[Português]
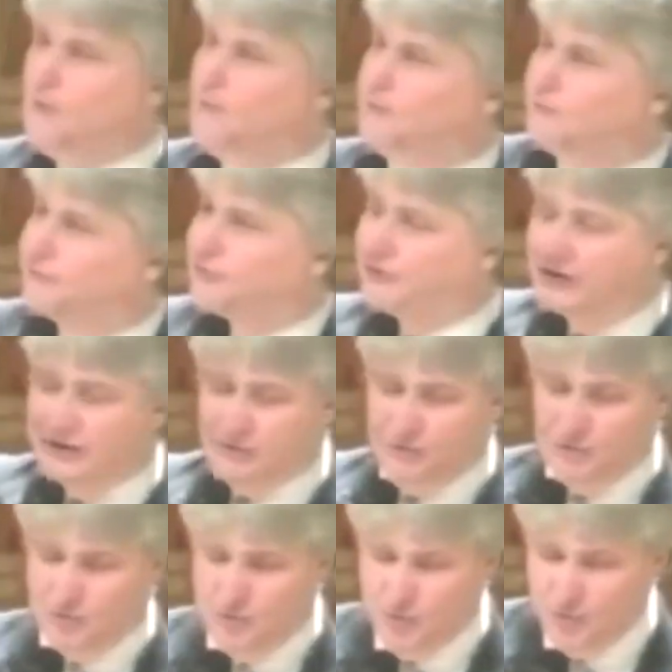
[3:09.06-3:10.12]

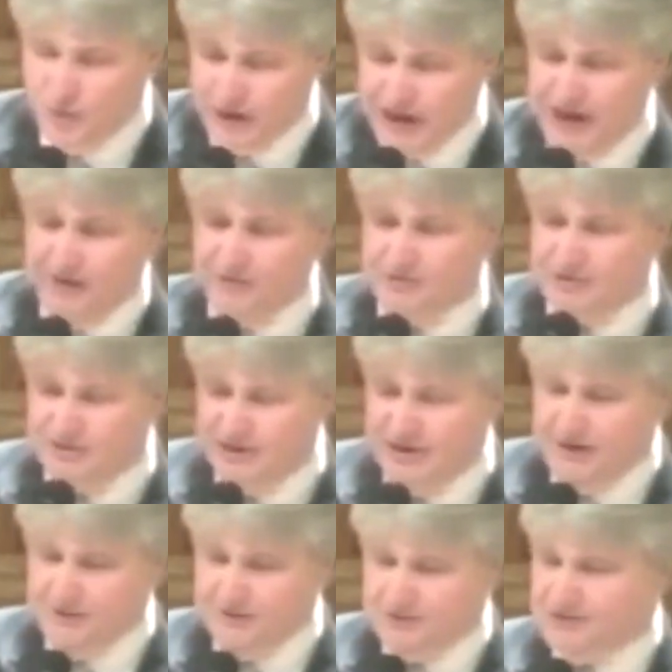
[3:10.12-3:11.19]
conflito com o reino de
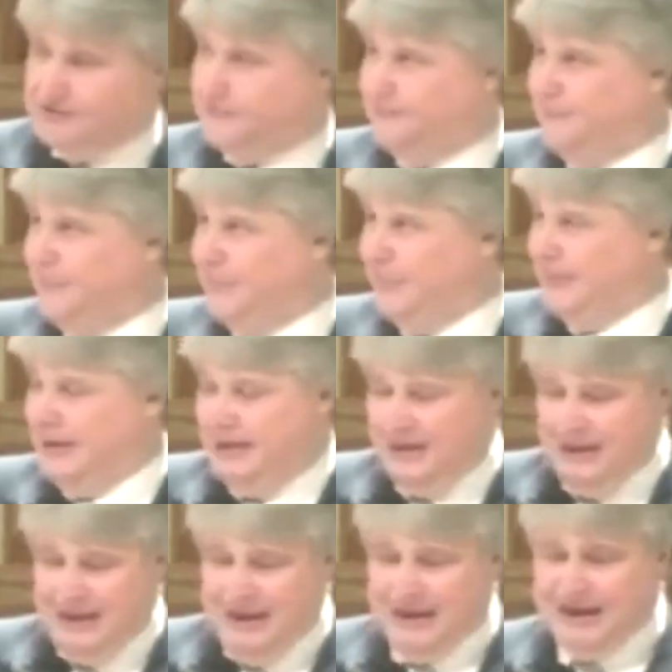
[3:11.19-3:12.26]
Deus.
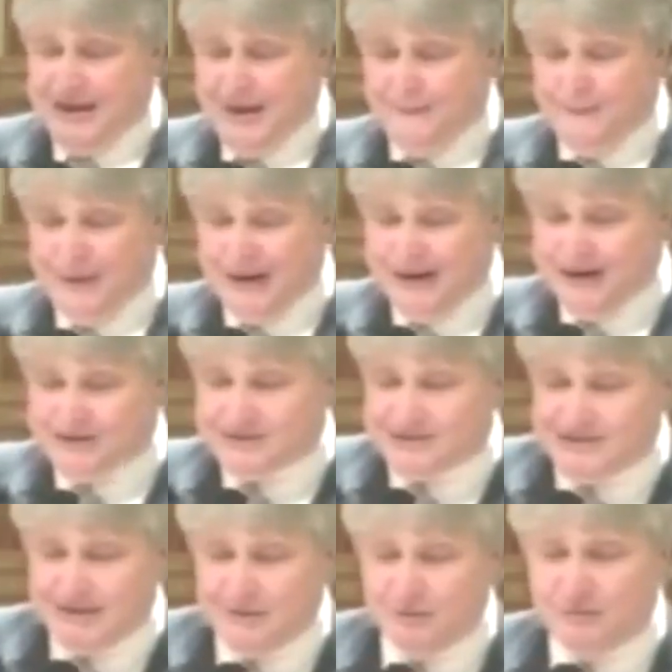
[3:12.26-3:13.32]
E que a
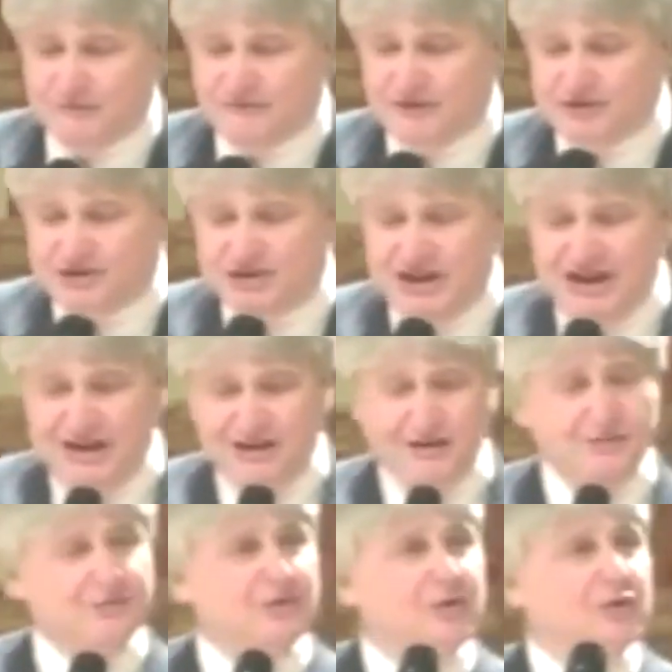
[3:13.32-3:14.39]
pregação do
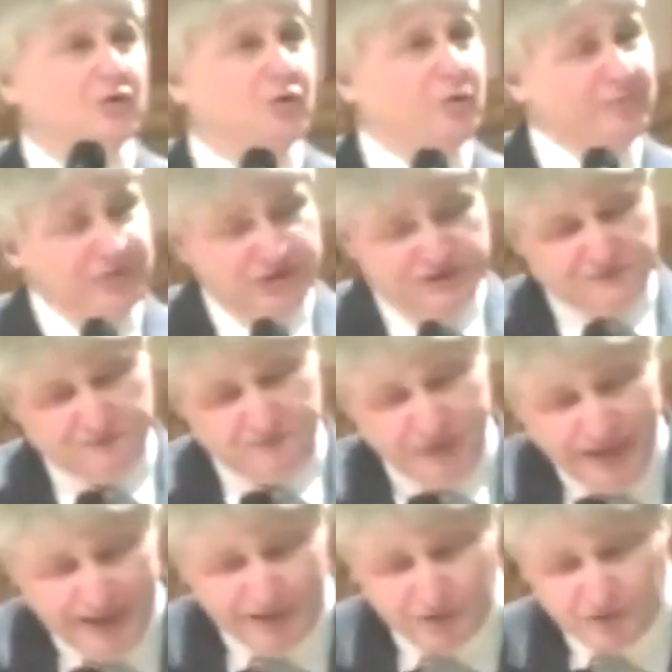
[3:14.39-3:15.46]
Evangelho como
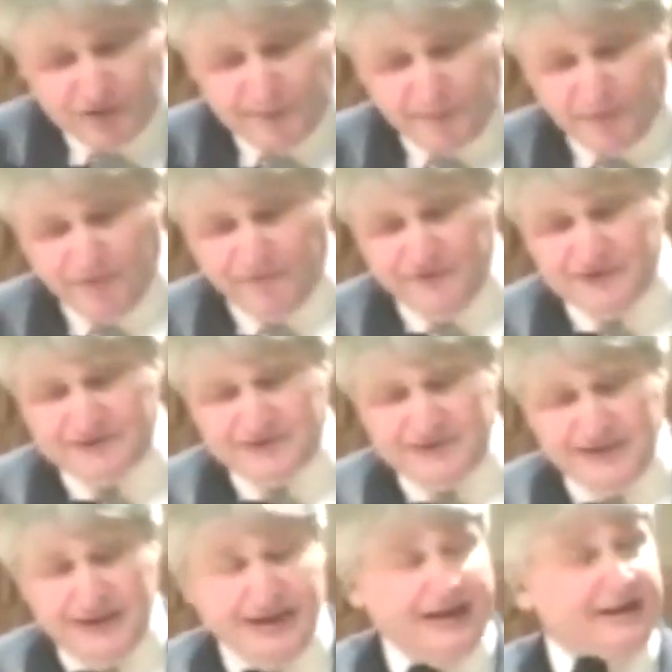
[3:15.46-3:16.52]
espírito da
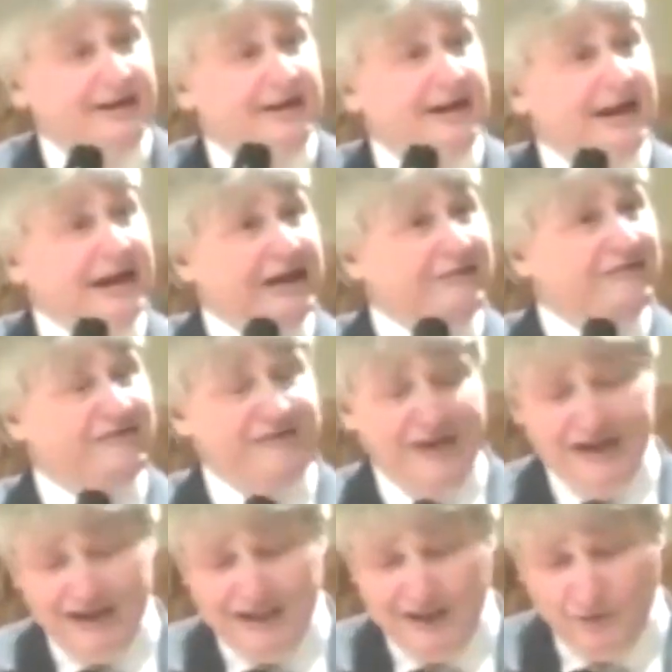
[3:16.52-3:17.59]
profecia,
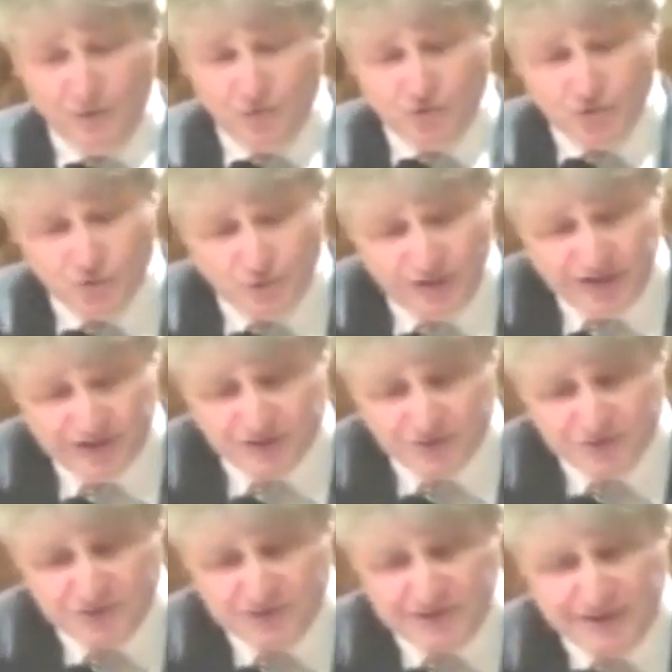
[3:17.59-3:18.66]
revela o juízo
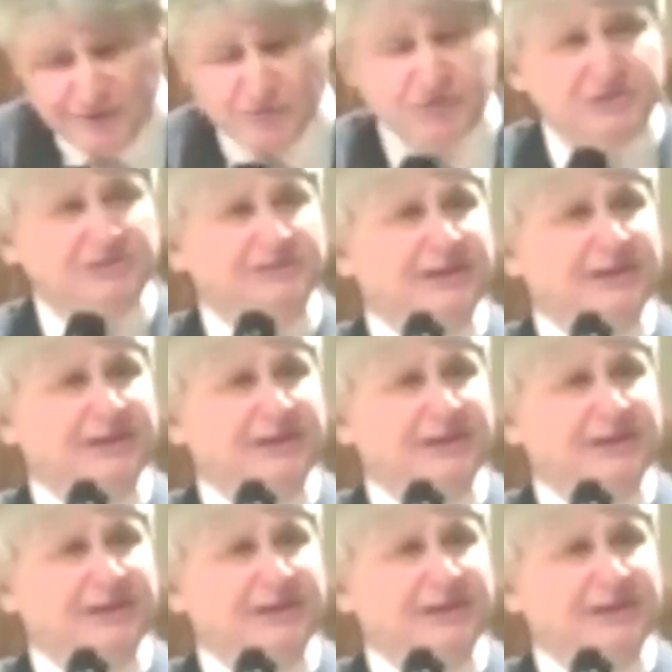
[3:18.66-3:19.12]
de Deus